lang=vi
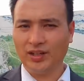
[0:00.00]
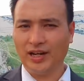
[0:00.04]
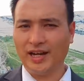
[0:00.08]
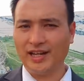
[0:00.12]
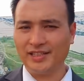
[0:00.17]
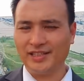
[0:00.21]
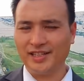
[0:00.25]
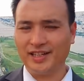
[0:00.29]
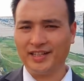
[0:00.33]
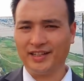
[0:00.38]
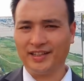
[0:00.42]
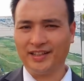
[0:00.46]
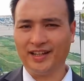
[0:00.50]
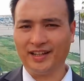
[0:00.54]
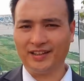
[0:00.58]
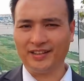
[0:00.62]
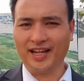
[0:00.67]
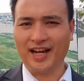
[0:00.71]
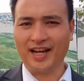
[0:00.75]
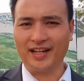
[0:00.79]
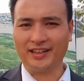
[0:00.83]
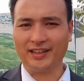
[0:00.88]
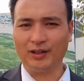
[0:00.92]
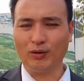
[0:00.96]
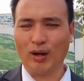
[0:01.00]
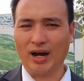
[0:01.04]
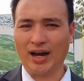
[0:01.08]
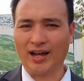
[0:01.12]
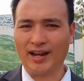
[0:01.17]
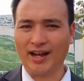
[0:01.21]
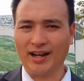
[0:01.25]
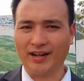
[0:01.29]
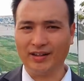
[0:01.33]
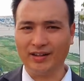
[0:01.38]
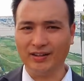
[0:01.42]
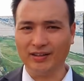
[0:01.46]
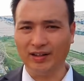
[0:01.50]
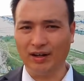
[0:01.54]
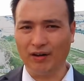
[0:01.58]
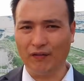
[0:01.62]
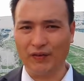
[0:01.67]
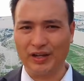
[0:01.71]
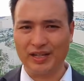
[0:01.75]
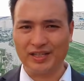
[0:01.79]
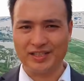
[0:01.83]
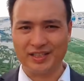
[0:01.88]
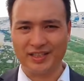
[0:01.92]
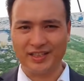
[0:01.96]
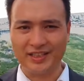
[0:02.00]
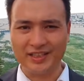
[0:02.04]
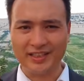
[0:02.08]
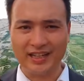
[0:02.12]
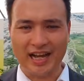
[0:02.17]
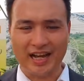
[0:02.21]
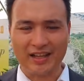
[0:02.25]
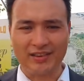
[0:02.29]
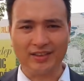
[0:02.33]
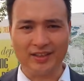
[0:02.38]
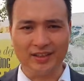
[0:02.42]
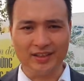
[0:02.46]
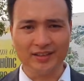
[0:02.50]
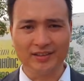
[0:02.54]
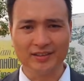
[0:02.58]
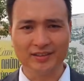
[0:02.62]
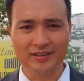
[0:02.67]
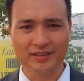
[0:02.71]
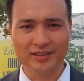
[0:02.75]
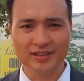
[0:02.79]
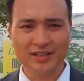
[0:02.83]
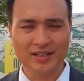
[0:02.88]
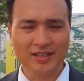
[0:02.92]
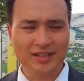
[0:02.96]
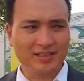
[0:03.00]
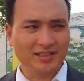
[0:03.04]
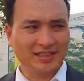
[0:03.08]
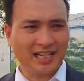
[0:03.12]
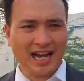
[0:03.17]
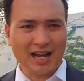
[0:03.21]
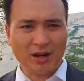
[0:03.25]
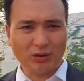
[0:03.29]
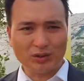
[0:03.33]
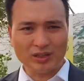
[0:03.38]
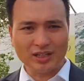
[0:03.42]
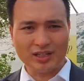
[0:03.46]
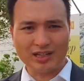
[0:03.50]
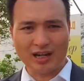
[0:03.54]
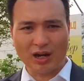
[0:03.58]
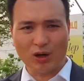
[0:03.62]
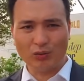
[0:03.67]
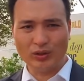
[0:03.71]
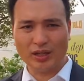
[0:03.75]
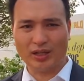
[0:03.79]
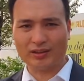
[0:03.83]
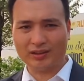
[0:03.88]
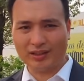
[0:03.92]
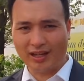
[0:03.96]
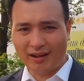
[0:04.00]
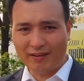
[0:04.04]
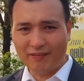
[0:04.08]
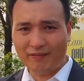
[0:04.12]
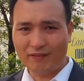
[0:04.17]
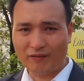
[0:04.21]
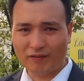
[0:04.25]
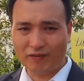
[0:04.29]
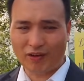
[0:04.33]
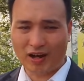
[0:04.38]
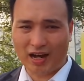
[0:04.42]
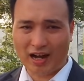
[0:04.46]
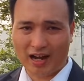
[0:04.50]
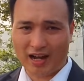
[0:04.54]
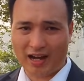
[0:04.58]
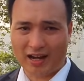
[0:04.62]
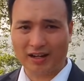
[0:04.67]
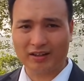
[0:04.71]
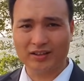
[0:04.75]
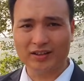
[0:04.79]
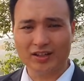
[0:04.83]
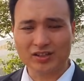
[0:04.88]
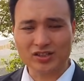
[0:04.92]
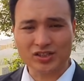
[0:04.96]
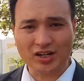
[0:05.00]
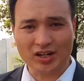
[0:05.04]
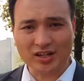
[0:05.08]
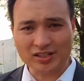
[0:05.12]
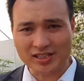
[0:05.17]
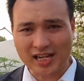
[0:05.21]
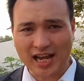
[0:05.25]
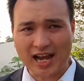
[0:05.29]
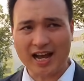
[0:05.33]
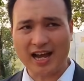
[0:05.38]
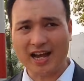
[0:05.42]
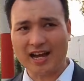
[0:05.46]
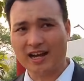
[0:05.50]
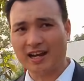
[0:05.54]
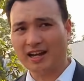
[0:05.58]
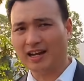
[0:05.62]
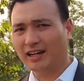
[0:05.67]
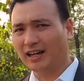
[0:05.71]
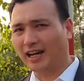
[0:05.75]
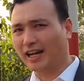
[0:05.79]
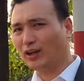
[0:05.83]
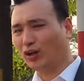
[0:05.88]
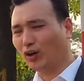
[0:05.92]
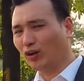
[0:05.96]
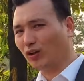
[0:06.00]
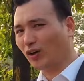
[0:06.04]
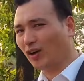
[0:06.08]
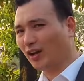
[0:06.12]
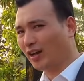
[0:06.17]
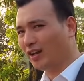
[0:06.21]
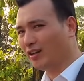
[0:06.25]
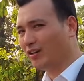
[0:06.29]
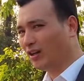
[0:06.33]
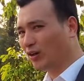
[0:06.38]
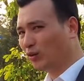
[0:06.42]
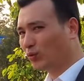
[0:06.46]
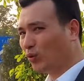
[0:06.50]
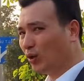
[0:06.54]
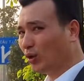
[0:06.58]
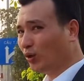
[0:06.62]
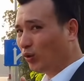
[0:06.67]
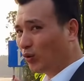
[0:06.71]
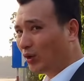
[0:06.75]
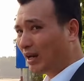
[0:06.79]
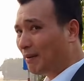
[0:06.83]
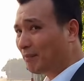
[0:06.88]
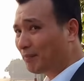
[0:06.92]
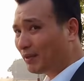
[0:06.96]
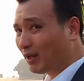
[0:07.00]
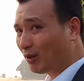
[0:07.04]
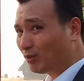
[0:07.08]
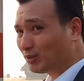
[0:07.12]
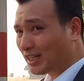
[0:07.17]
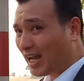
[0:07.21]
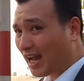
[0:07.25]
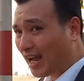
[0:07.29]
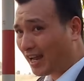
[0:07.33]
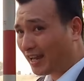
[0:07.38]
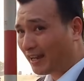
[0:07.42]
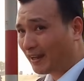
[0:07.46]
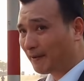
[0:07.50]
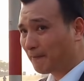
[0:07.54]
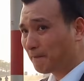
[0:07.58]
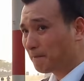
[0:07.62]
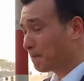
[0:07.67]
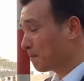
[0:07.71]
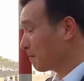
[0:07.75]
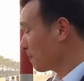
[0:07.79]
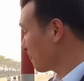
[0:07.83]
Thưa anh chị, hiện tại thì Hòa đang đứng ở vị trí ngã tư giao giữa cầu Nhật Tân và đường Trường Sa hay còn gọi là đường quốc lộ 5 kéo dài.